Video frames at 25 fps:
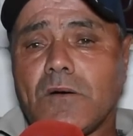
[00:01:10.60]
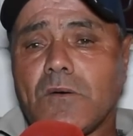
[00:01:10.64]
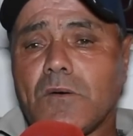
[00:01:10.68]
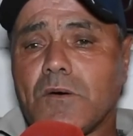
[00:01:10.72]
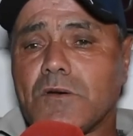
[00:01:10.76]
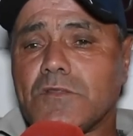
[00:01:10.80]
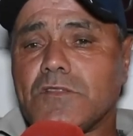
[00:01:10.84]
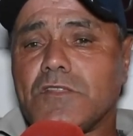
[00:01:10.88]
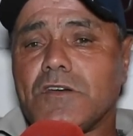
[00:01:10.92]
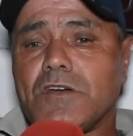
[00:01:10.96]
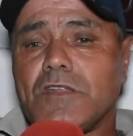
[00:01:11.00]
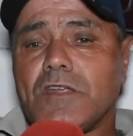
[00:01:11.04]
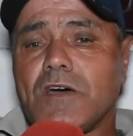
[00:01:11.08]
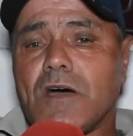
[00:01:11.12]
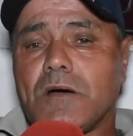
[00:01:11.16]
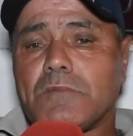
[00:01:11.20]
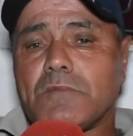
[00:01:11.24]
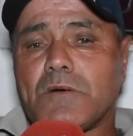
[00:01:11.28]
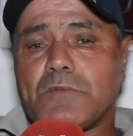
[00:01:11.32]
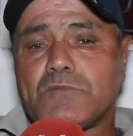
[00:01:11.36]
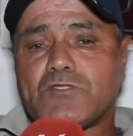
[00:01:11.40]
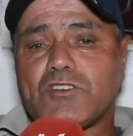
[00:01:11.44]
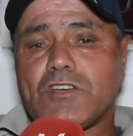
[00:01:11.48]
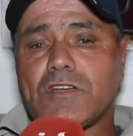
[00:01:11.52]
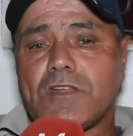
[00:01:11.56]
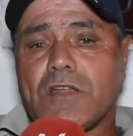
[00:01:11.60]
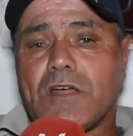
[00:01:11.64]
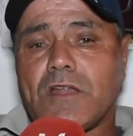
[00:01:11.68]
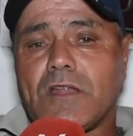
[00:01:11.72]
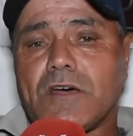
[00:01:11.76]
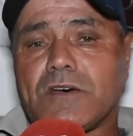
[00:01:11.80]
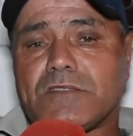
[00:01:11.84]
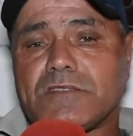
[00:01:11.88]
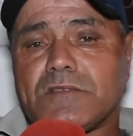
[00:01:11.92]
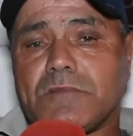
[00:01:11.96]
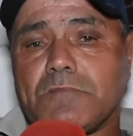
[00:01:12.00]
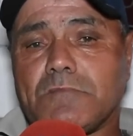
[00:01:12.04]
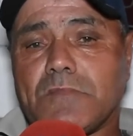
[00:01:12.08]
وديناهم ومشينا
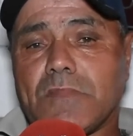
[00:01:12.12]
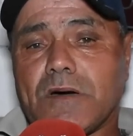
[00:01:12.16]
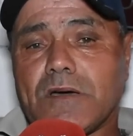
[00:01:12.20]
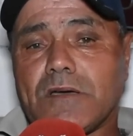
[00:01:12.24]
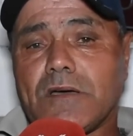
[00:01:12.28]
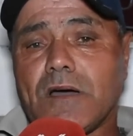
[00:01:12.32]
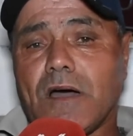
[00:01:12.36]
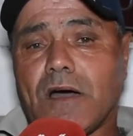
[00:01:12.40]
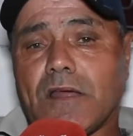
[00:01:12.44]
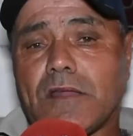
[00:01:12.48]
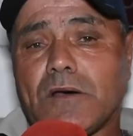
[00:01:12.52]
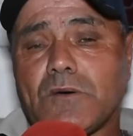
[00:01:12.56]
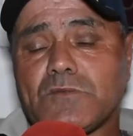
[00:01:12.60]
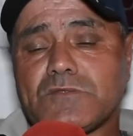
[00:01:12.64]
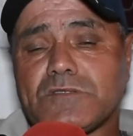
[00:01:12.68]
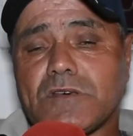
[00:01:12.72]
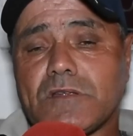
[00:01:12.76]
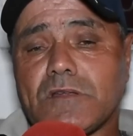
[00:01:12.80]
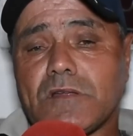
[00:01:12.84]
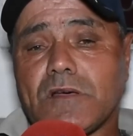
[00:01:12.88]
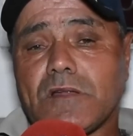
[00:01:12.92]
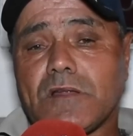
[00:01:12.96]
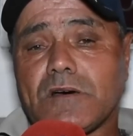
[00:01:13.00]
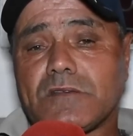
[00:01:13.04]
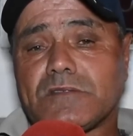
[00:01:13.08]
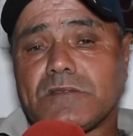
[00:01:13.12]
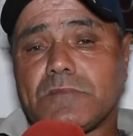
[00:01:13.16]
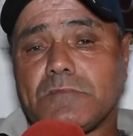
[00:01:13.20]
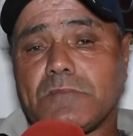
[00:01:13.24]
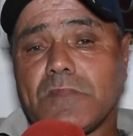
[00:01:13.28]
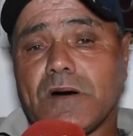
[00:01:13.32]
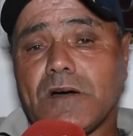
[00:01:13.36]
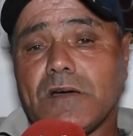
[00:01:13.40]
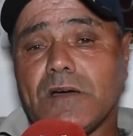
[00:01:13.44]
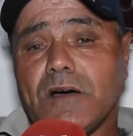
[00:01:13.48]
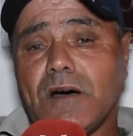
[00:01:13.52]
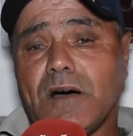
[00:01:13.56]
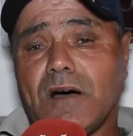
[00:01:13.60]
لتمايا حنا وصلنا
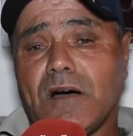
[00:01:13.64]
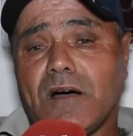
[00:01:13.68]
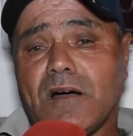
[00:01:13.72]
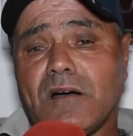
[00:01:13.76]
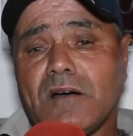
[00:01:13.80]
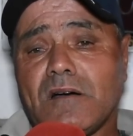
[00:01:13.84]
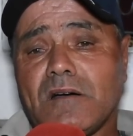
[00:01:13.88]
لتمايا